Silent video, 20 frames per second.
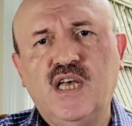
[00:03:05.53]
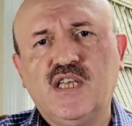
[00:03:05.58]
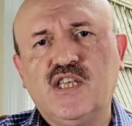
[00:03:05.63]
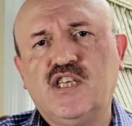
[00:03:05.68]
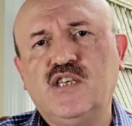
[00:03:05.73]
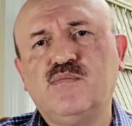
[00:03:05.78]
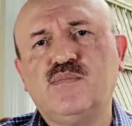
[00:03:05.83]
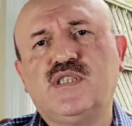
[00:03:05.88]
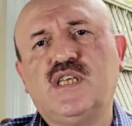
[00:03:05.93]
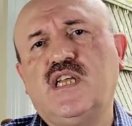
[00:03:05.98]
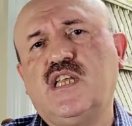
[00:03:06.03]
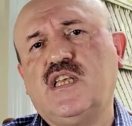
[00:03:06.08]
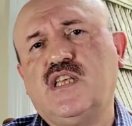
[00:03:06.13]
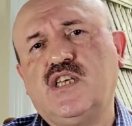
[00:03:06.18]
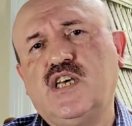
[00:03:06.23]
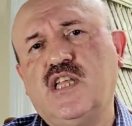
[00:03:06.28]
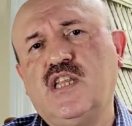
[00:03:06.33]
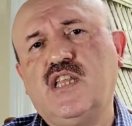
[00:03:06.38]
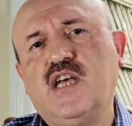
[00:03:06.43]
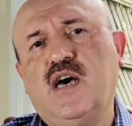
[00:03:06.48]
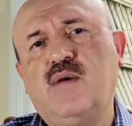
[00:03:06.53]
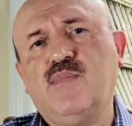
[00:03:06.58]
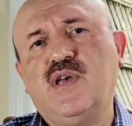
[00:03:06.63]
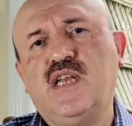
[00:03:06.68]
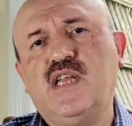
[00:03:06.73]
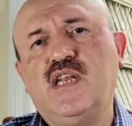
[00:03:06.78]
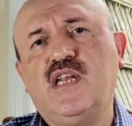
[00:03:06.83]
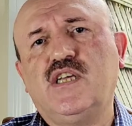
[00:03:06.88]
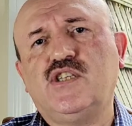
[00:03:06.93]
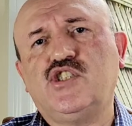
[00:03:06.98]
kimsenin kendi
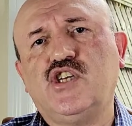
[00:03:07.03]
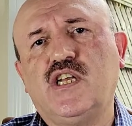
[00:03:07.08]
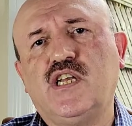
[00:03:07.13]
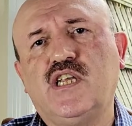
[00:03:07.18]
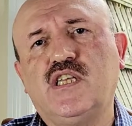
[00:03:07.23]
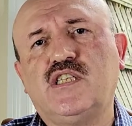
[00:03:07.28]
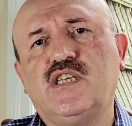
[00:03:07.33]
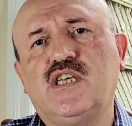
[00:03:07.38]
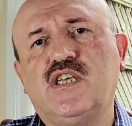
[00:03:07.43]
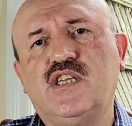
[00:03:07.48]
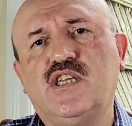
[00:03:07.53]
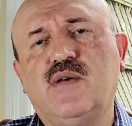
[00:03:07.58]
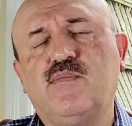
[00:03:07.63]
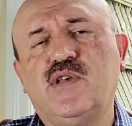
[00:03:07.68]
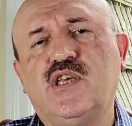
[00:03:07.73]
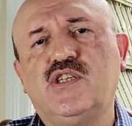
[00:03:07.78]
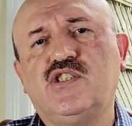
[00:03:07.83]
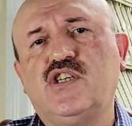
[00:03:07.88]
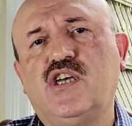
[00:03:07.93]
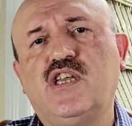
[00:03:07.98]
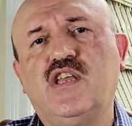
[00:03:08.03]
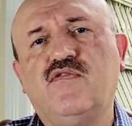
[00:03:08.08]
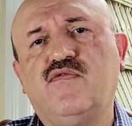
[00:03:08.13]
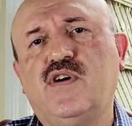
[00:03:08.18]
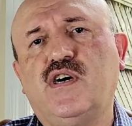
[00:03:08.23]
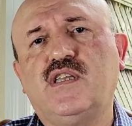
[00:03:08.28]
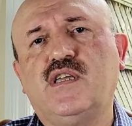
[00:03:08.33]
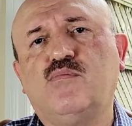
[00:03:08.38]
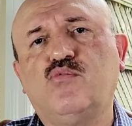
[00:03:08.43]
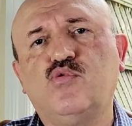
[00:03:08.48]
ameliyle cennete giremeyeceğini
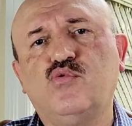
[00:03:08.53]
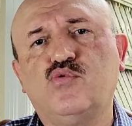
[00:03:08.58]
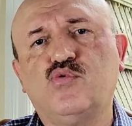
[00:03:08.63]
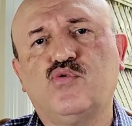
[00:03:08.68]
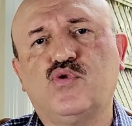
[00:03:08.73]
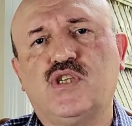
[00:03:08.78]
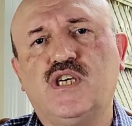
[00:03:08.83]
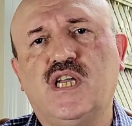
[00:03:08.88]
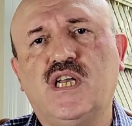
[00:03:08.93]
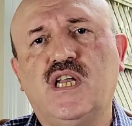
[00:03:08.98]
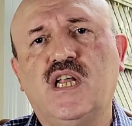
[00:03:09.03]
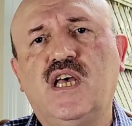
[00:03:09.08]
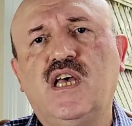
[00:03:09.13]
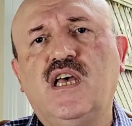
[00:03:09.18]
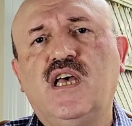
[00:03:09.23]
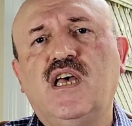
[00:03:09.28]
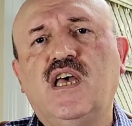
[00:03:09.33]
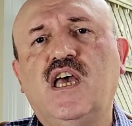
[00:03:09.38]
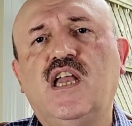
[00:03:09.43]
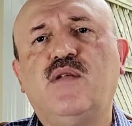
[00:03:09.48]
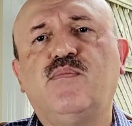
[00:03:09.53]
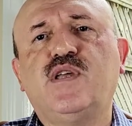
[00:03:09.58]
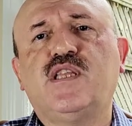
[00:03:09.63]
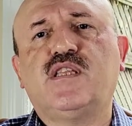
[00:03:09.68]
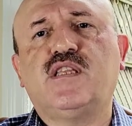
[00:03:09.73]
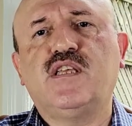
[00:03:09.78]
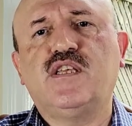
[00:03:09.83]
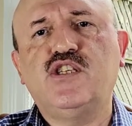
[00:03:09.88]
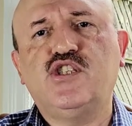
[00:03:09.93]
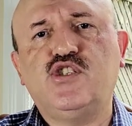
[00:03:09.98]
ifade buyururken
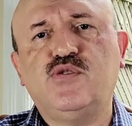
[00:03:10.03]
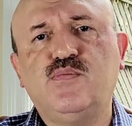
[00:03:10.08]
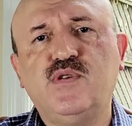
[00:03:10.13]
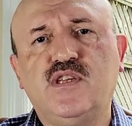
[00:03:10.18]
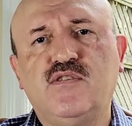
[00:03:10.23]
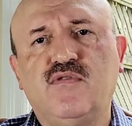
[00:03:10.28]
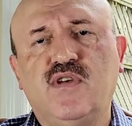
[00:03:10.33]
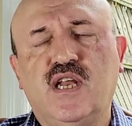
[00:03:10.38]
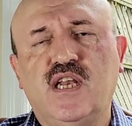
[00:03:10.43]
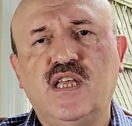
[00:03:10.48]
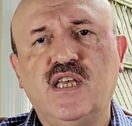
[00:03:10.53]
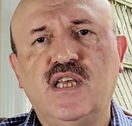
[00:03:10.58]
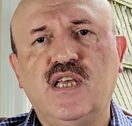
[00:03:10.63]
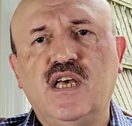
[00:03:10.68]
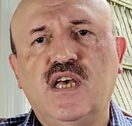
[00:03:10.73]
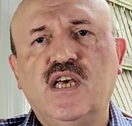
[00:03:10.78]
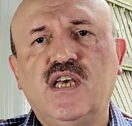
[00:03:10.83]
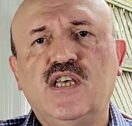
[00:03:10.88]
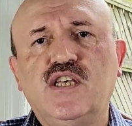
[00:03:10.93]
elbette hiçbir veli,